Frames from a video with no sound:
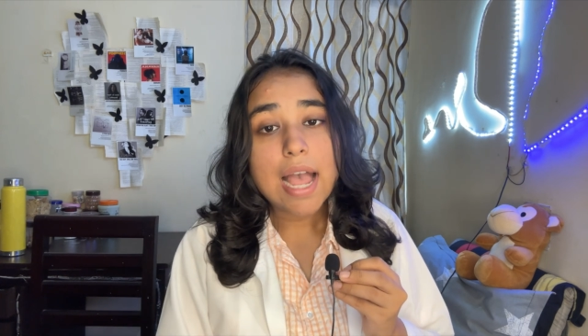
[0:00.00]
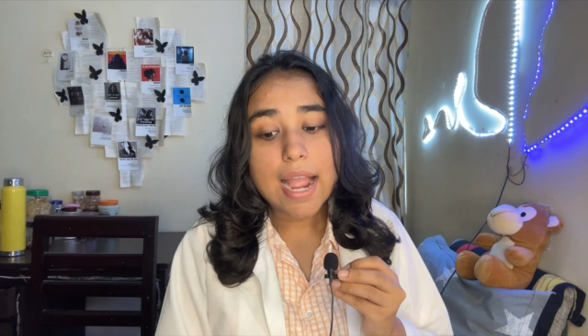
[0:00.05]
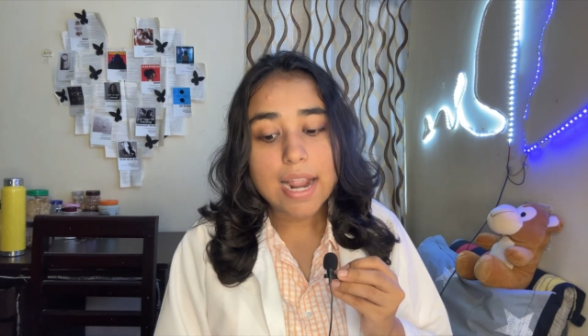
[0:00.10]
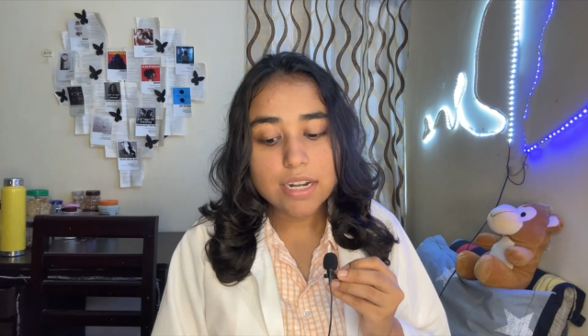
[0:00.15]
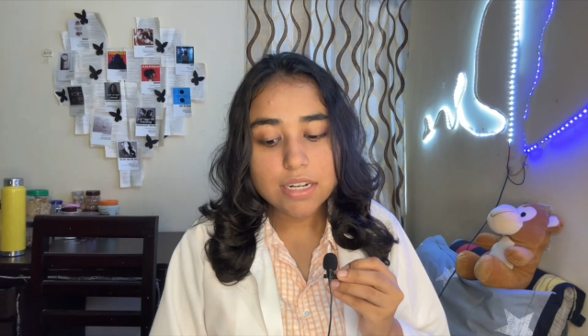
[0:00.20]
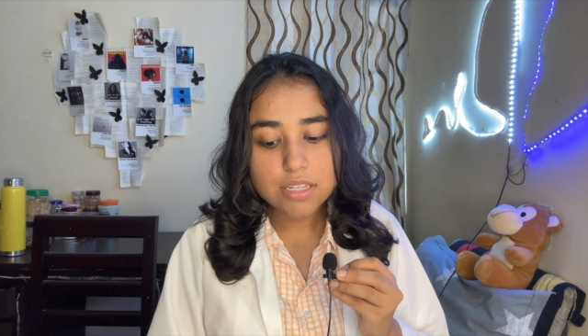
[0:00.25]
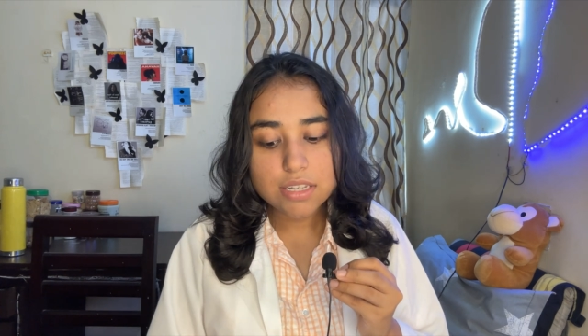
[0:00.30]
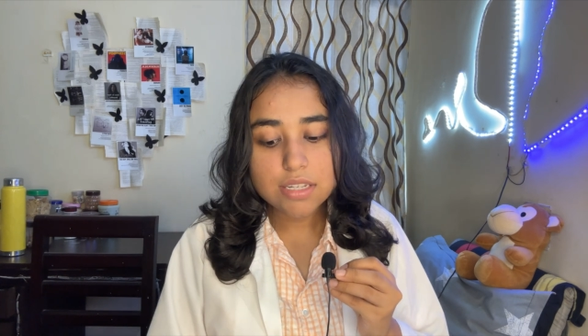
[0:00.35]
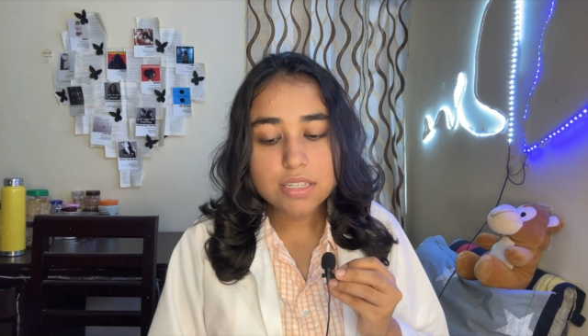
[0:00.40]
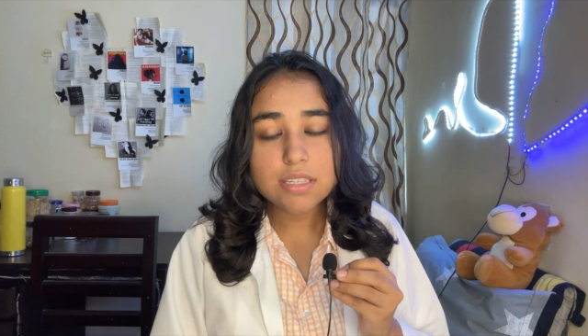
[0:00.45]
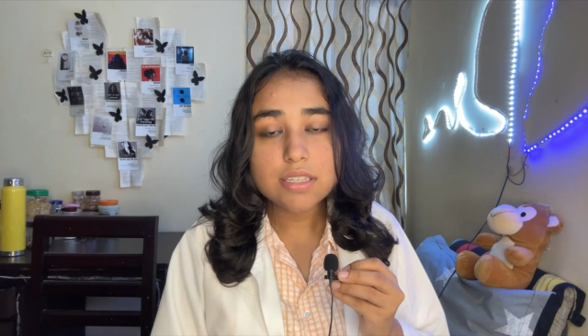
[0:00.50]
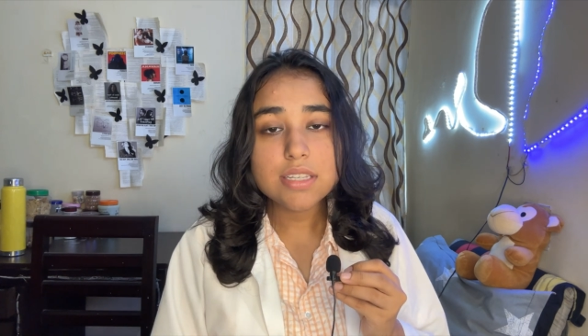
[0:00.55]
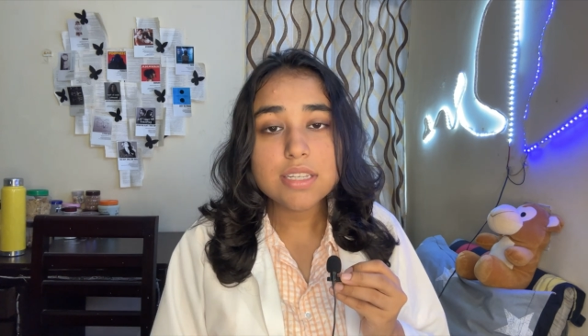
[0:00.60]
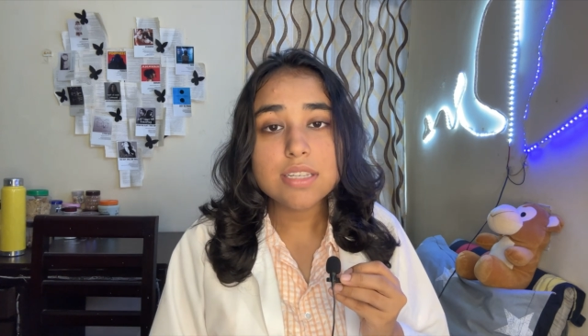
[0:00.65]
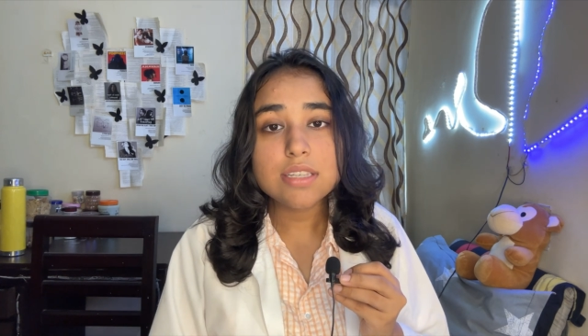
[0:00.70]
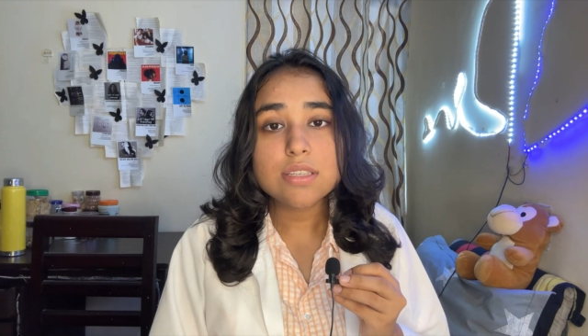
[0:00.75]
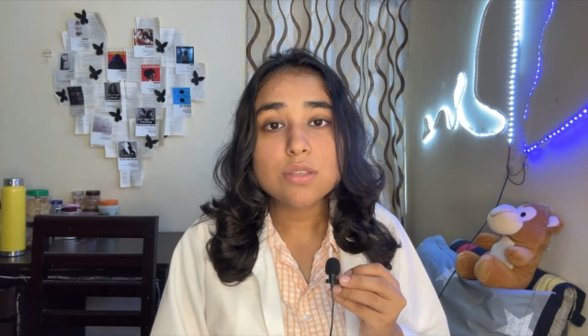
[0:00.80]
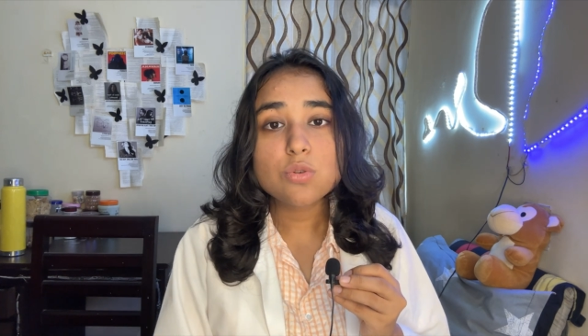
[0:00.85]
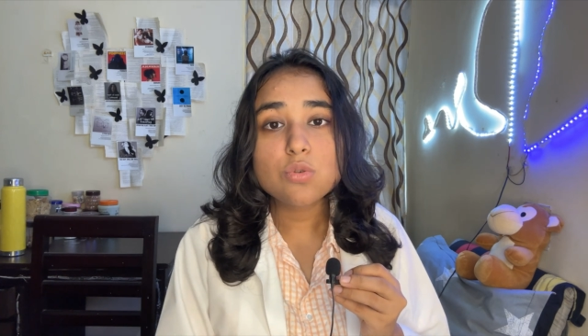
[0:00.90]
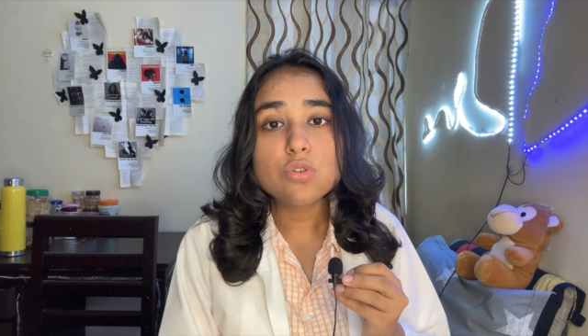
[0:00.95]
एंड जिस
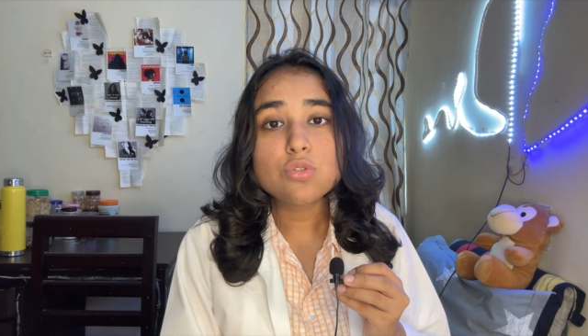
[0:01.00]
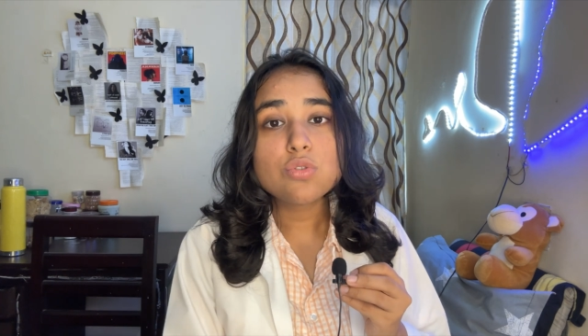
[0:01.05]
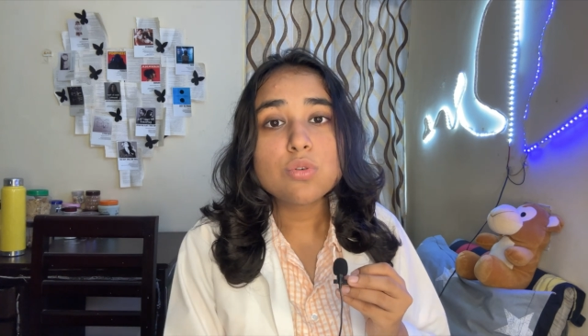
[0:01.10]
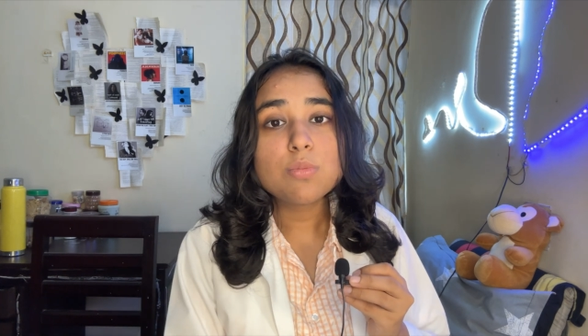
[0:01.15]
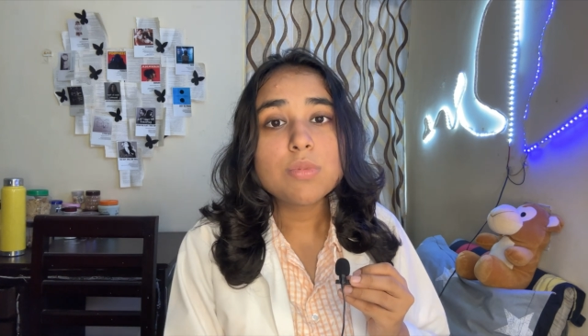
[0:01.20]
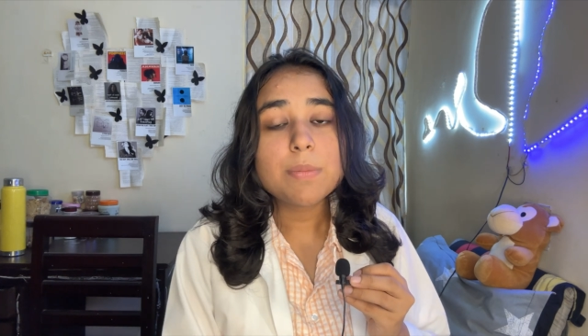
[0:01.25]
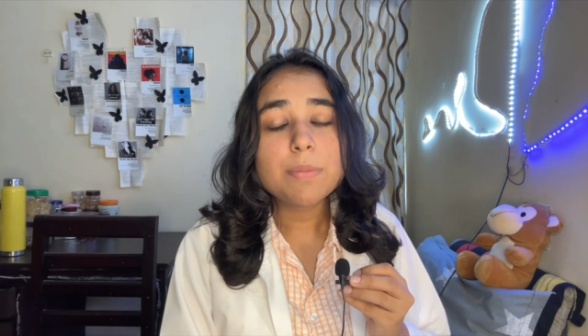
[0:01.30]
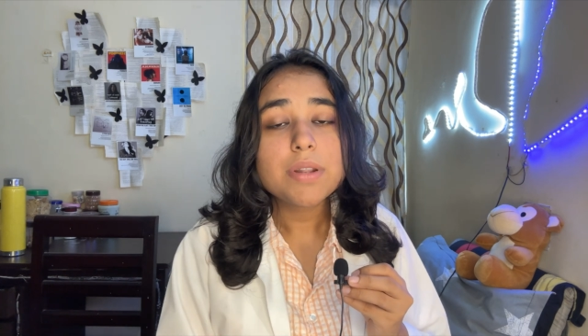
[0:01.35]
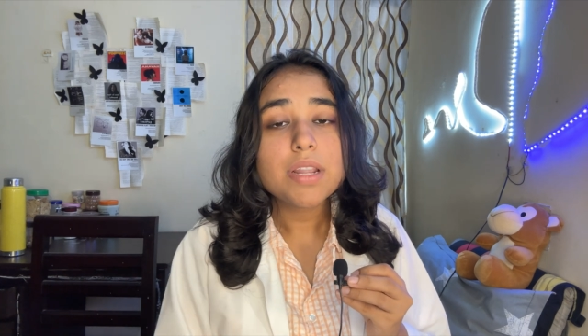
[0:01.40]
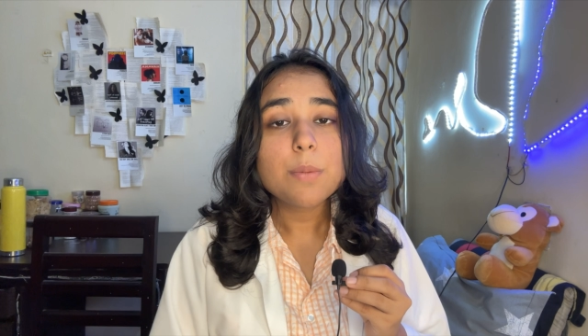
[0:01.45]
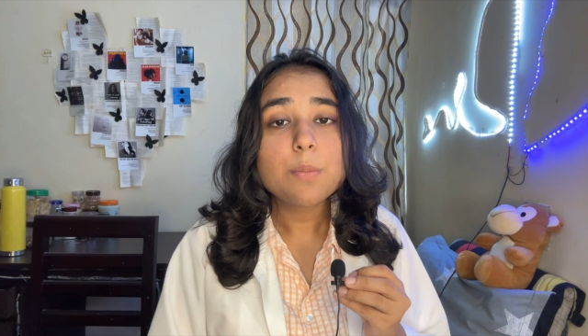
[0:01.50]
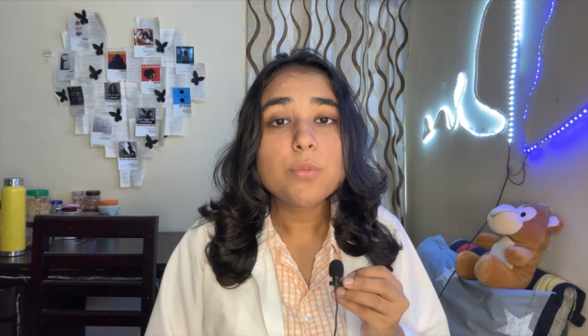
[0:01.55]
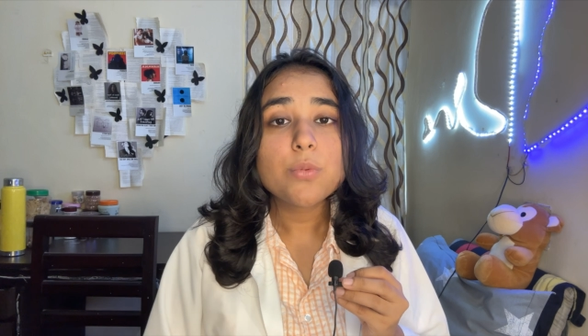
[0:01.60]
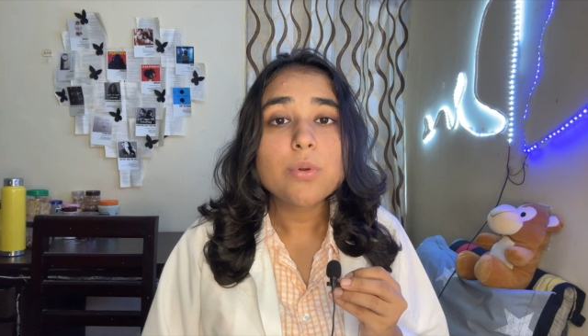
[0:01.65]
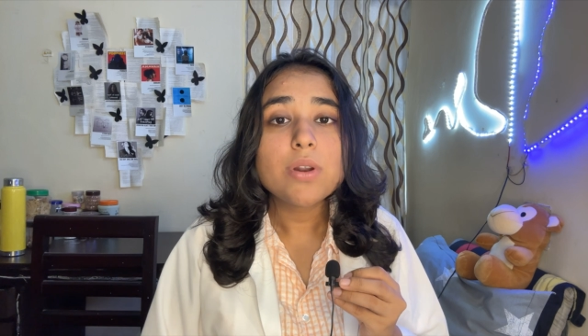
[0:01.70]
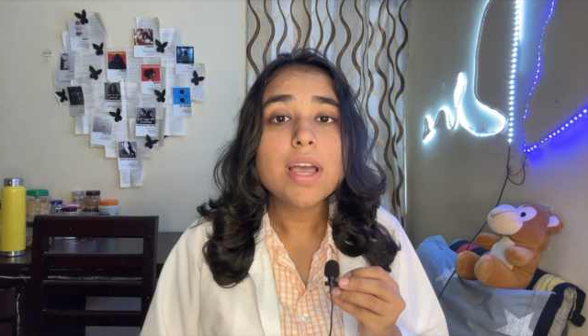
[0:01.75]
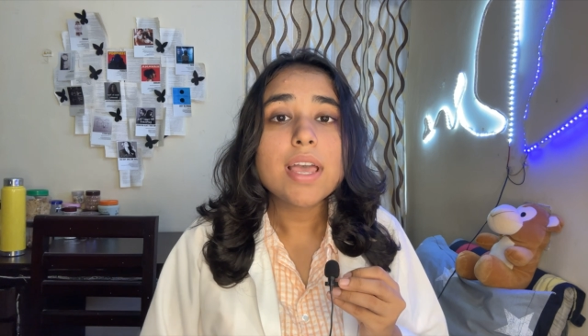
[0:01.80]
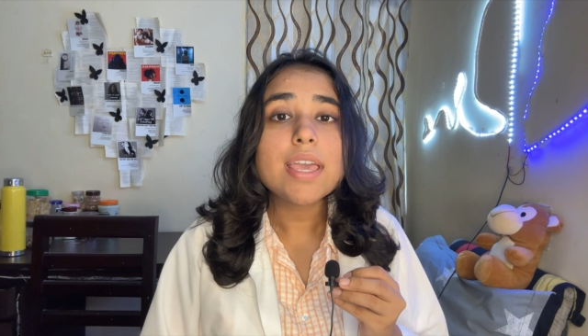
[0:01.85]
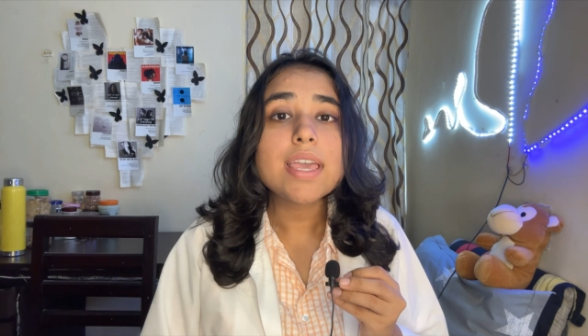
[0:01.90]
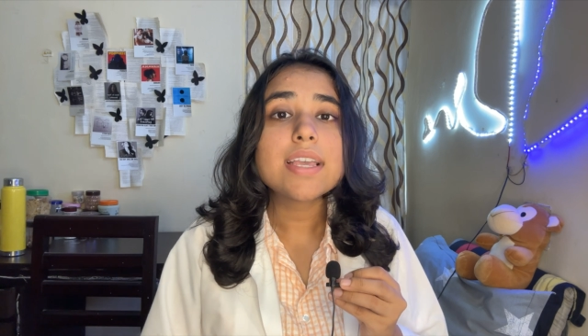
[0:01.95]
चीज़ को तुम अपना
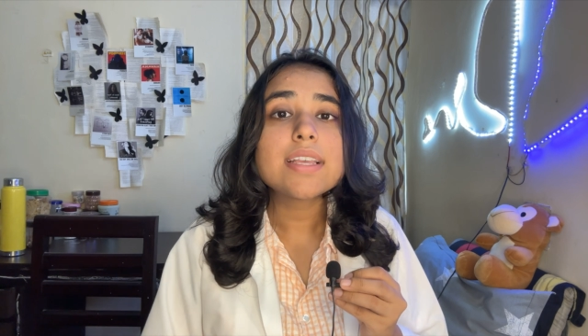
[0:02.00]
पूरा